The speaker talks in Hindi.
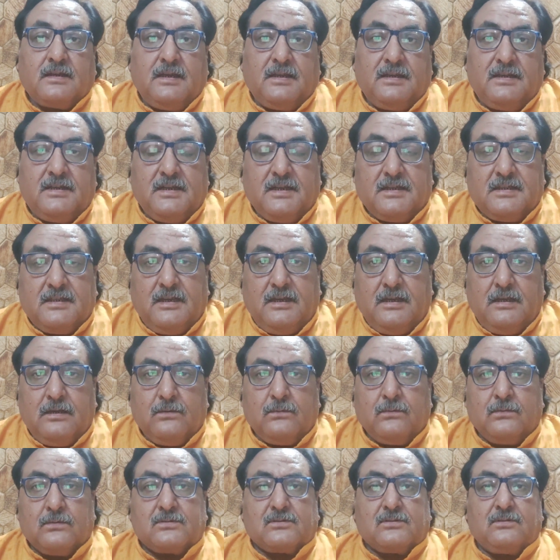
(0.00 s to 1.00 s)
कि यदि
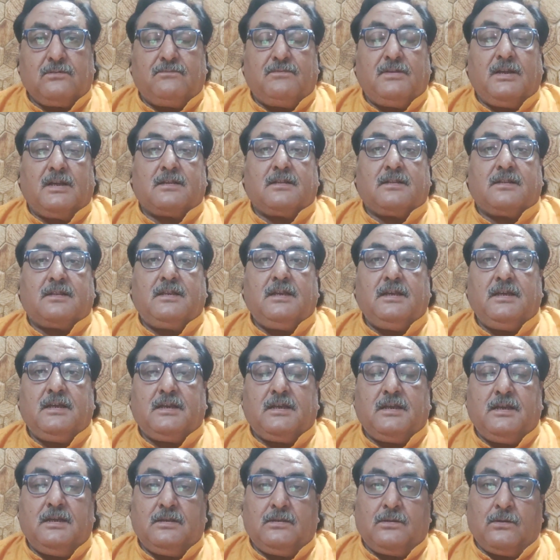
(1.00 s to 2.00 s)
उस व्यक्ति
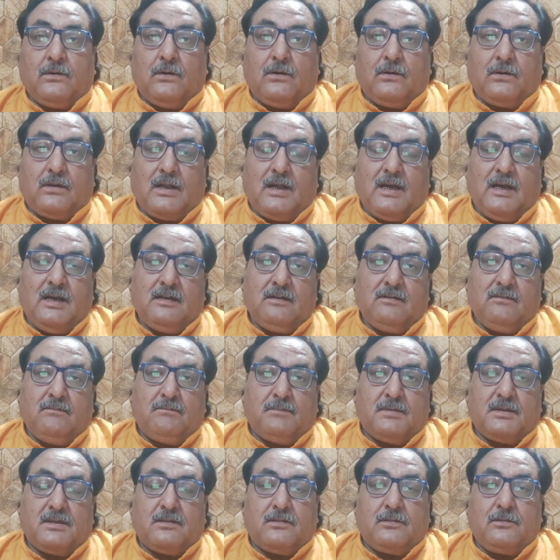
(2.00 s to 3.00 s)
की दौरान
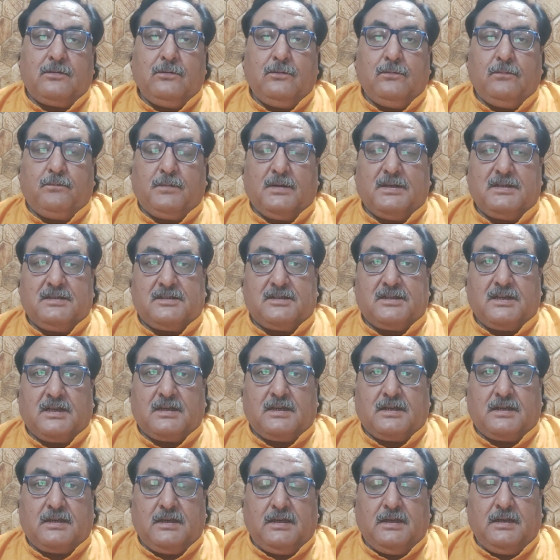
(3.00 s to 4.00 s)
मृत्यु
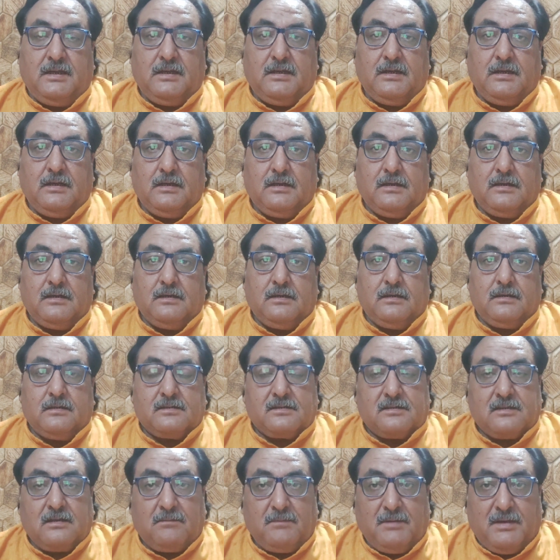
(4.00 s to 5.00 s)
पंचक के
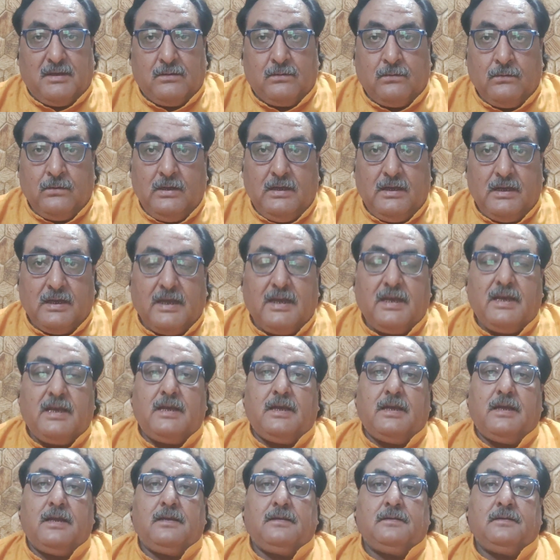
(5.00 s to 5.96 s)
समय हुई है